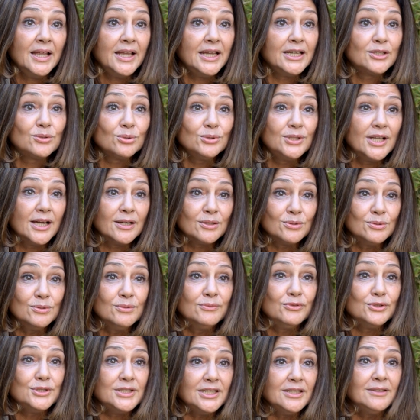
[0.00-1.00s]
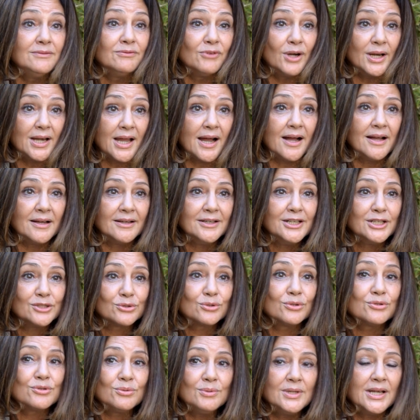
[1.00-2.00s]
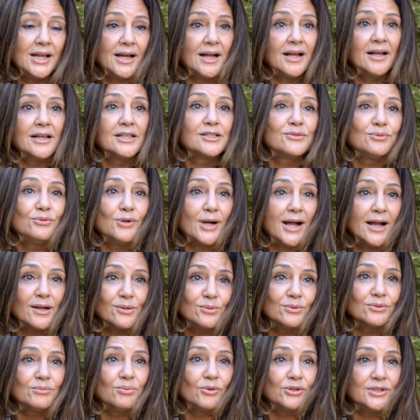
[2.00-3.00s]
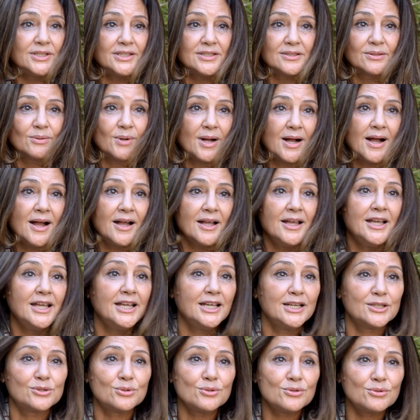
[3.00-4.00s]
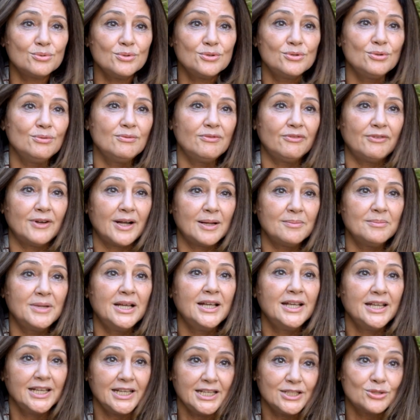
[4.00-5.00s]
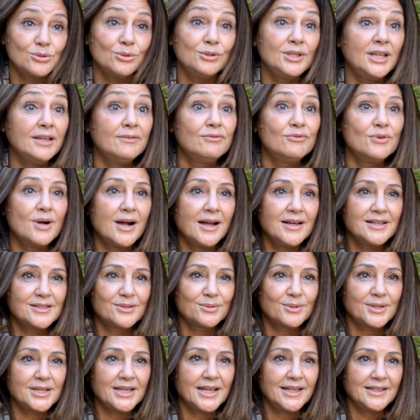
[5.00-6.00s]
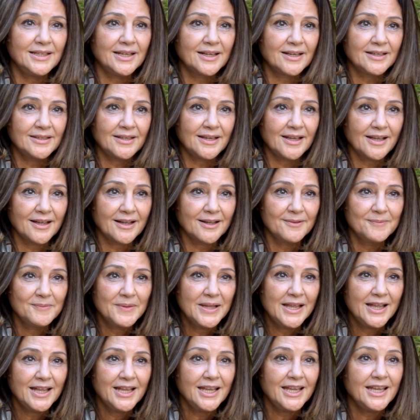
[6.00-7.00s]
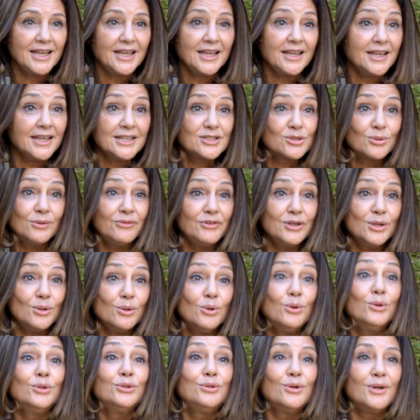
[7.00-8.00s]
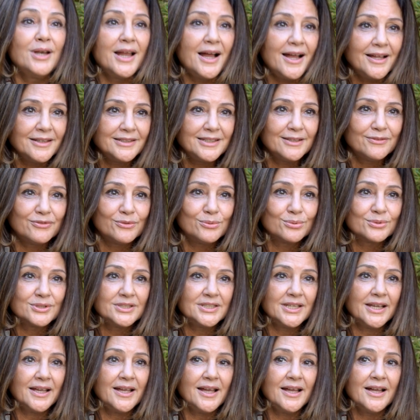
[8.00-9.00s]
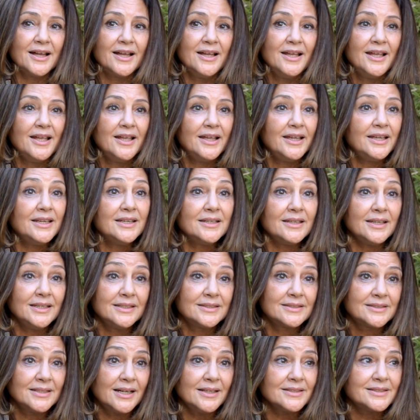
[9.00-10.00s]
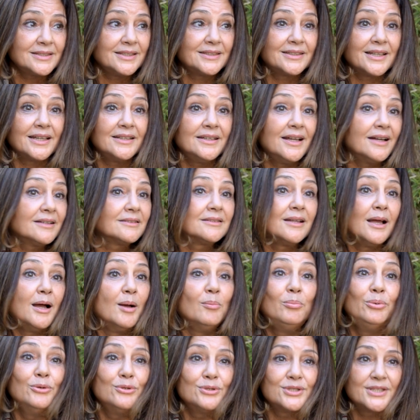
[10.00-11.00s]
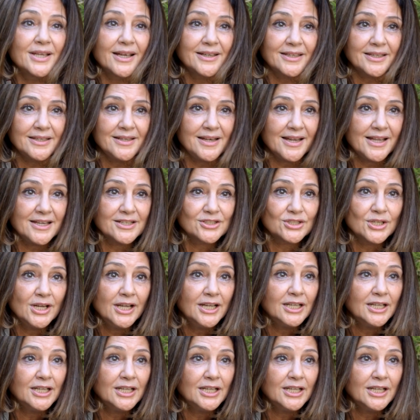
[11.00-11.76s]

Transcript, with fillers: Et tout d'un coup, vous dites, voilà, je suis là et je vous raconte mon histoire et je suis une femme et je dévoile ce qu'il y a derrière. Et, je vais au-delà des frontières et, et ça, c'est un acte un peu sacrilège.